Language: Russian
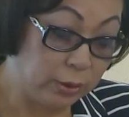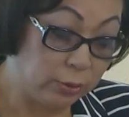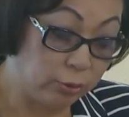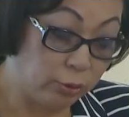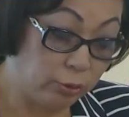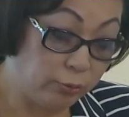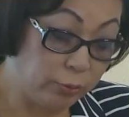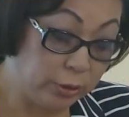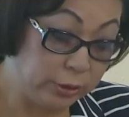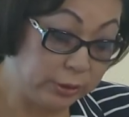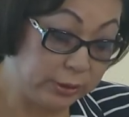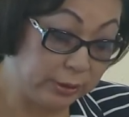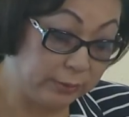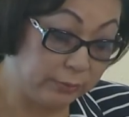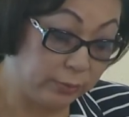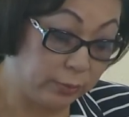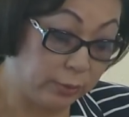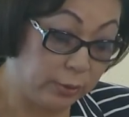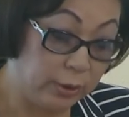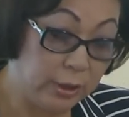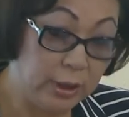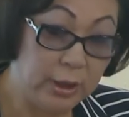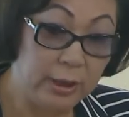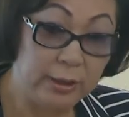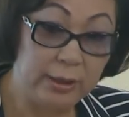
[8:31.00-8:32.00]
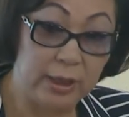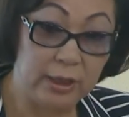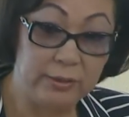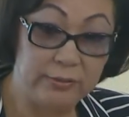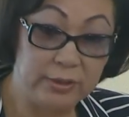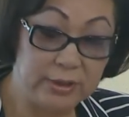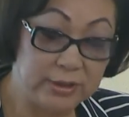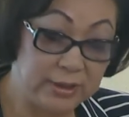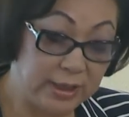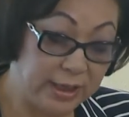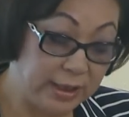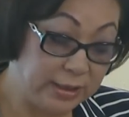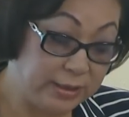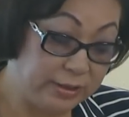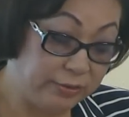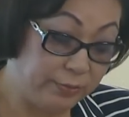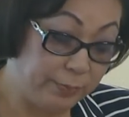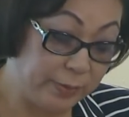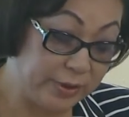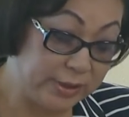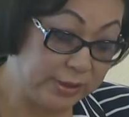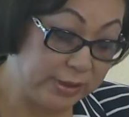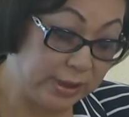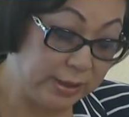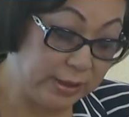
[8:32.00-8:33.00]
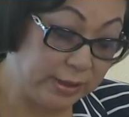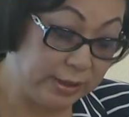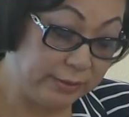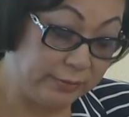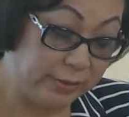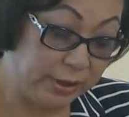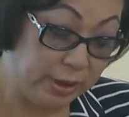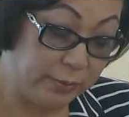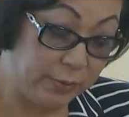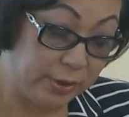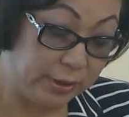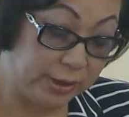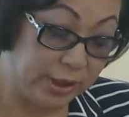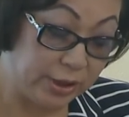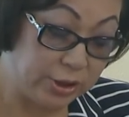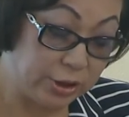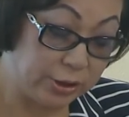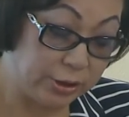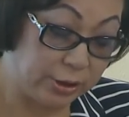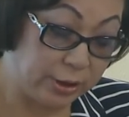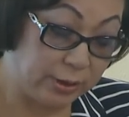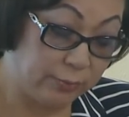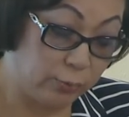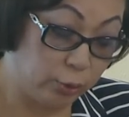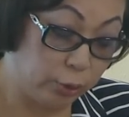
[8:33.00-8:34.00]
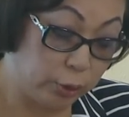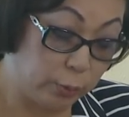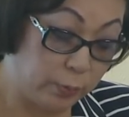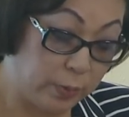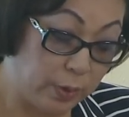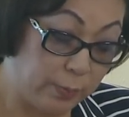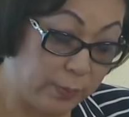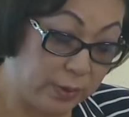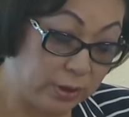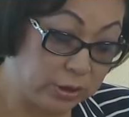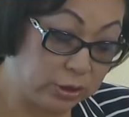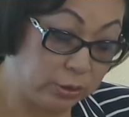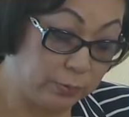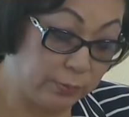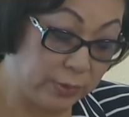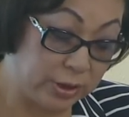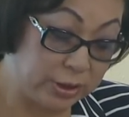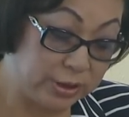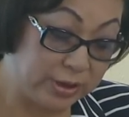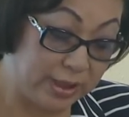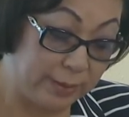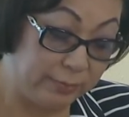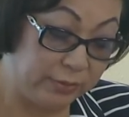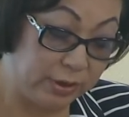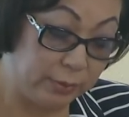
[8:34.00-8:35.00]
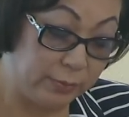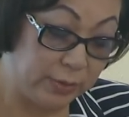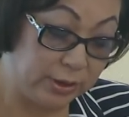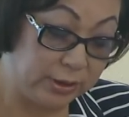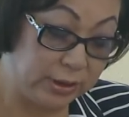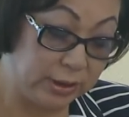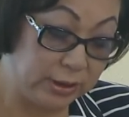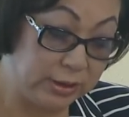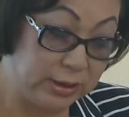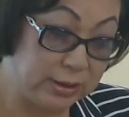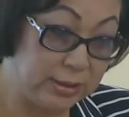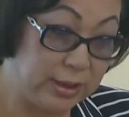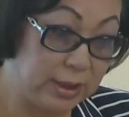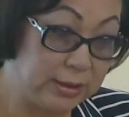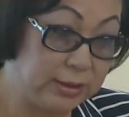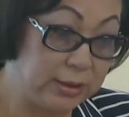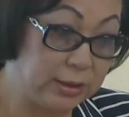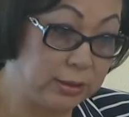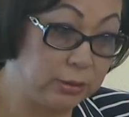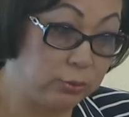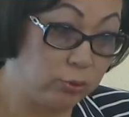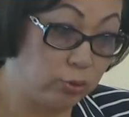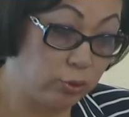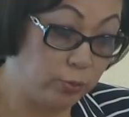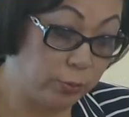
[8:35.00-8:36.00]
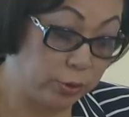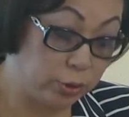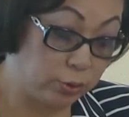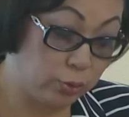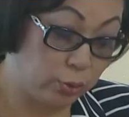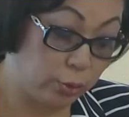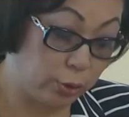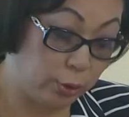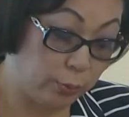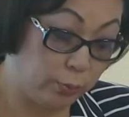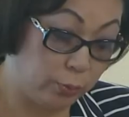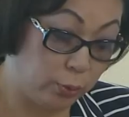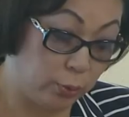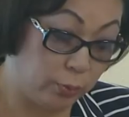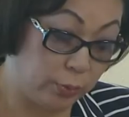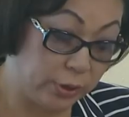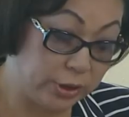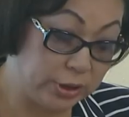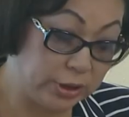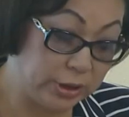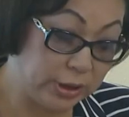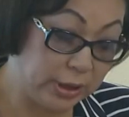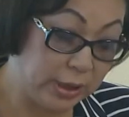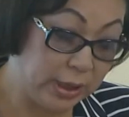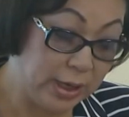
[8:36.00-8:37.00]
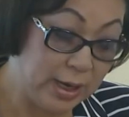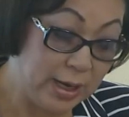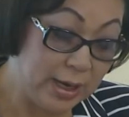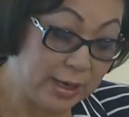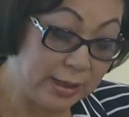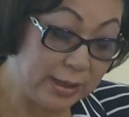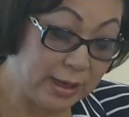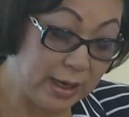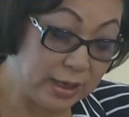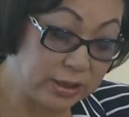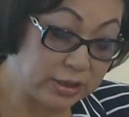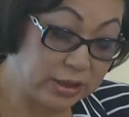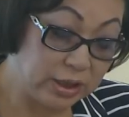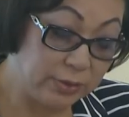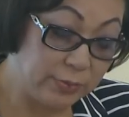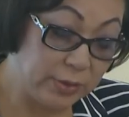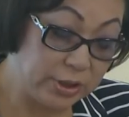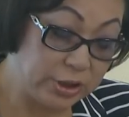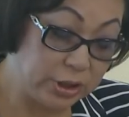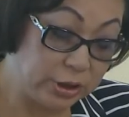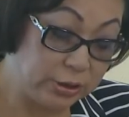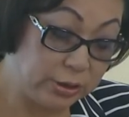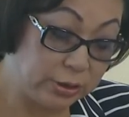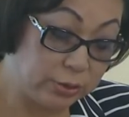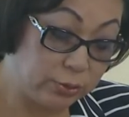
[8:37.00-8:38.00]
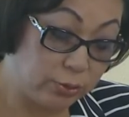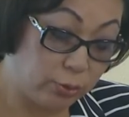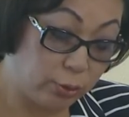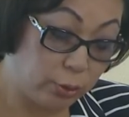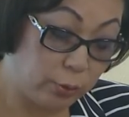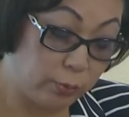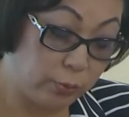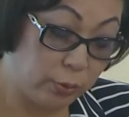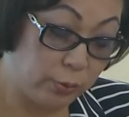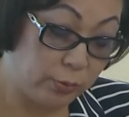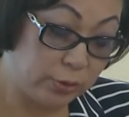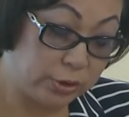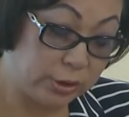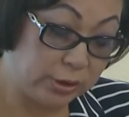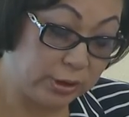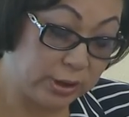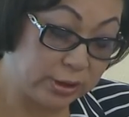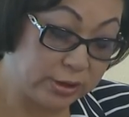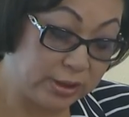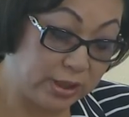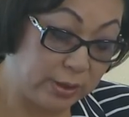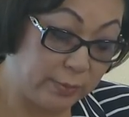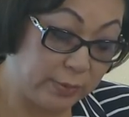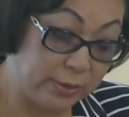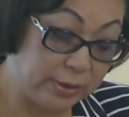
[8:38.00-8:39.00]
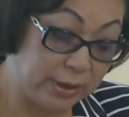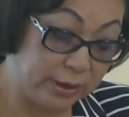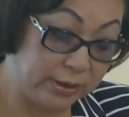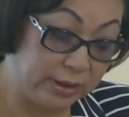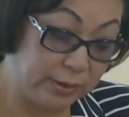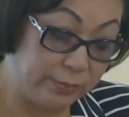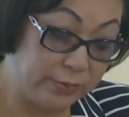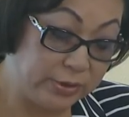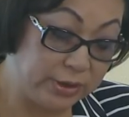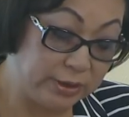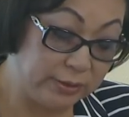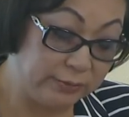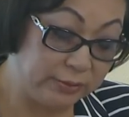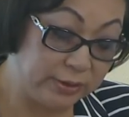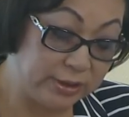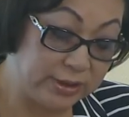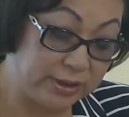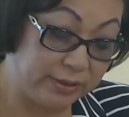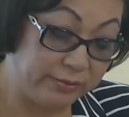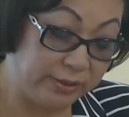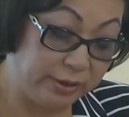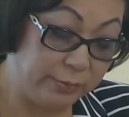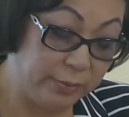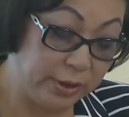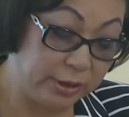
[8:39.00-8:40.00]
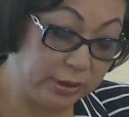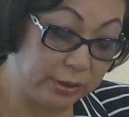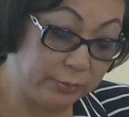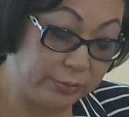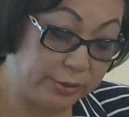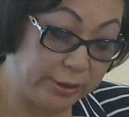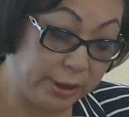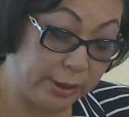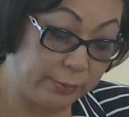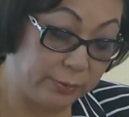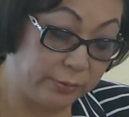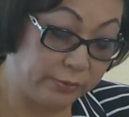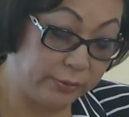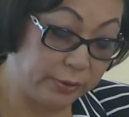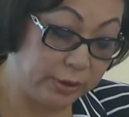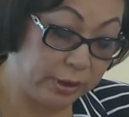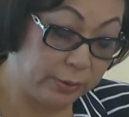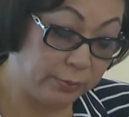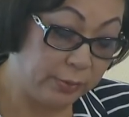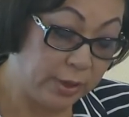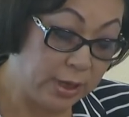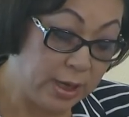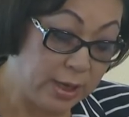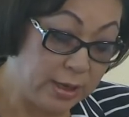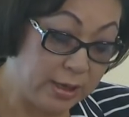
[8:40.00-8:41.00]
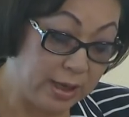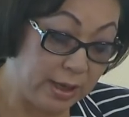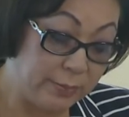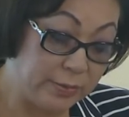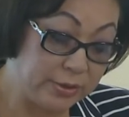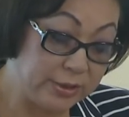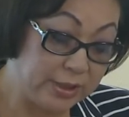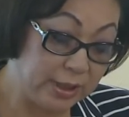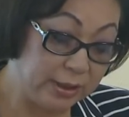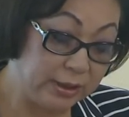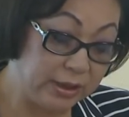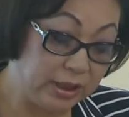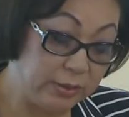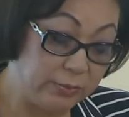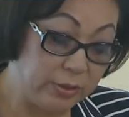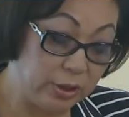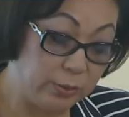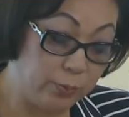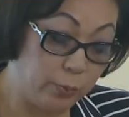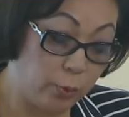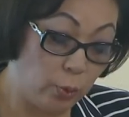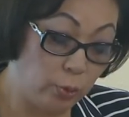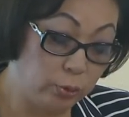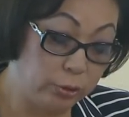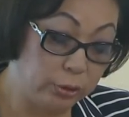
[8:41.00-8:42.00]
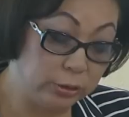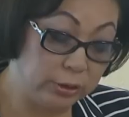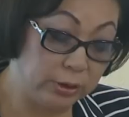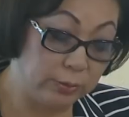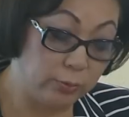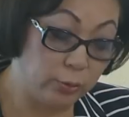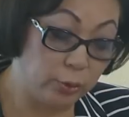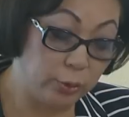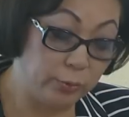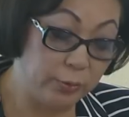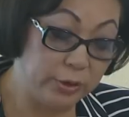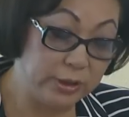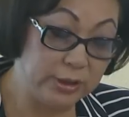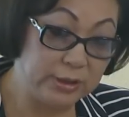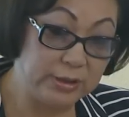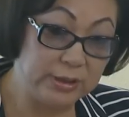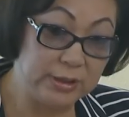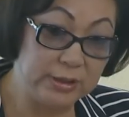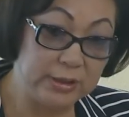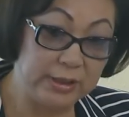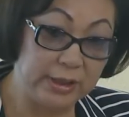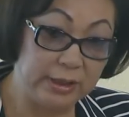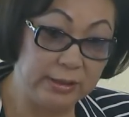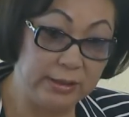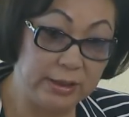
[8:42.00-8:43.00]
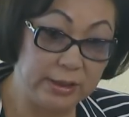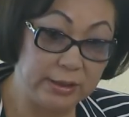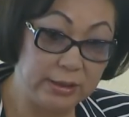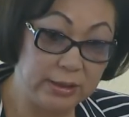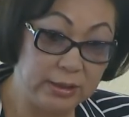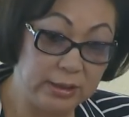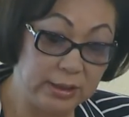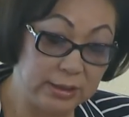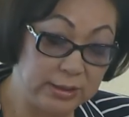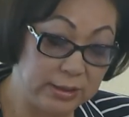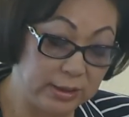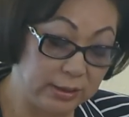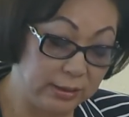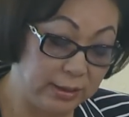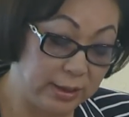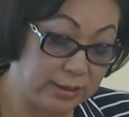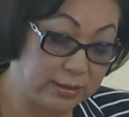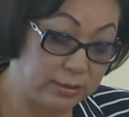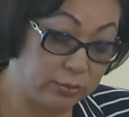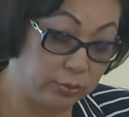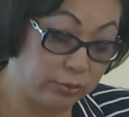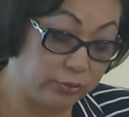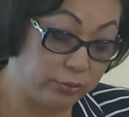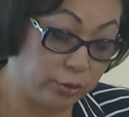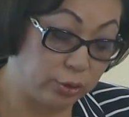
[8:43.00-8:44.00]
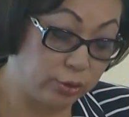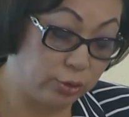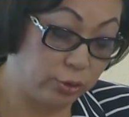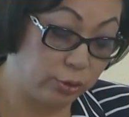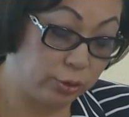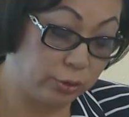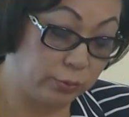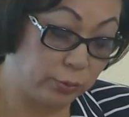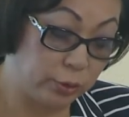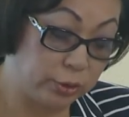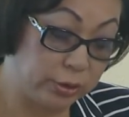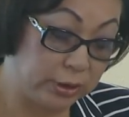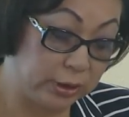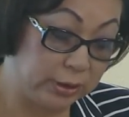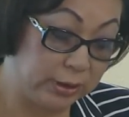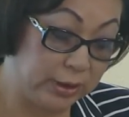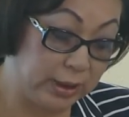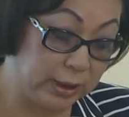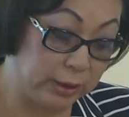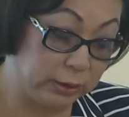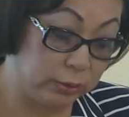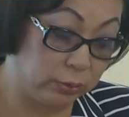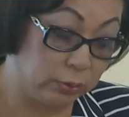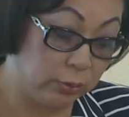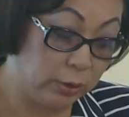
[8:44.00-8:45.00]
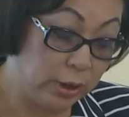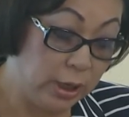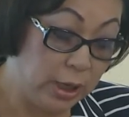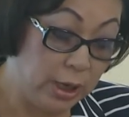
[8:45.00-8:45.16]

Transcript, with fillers: Кроме того, как вы знаете, в последнее время начата работа по масштабной модернизации службы скорой помощи. Каждая машина скорой помощи должна должна быть адаптирована современным требованиям и обязательно иметь полный набор медицинской техники согласно утвержденному стандарту.